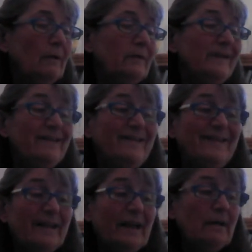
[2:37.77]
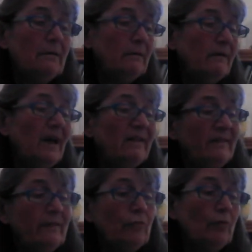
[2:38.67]
qui dînaient,
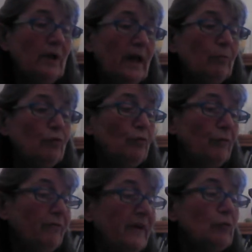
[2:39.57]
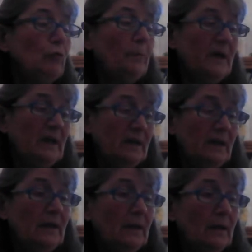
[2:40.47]
assis sur l'herbe d'une verte
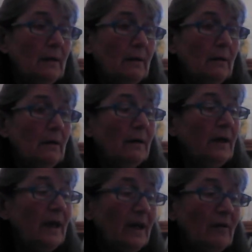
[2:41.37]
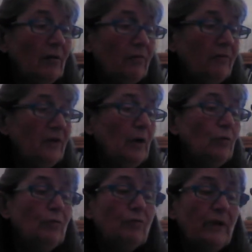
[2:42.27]
prairie, ayant fait
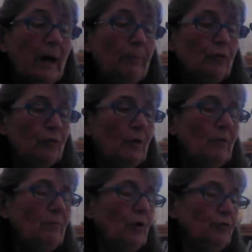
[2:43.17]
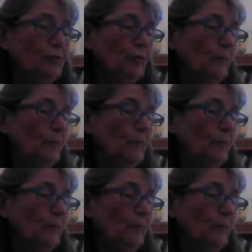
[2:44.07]
une nappe de leur manteau.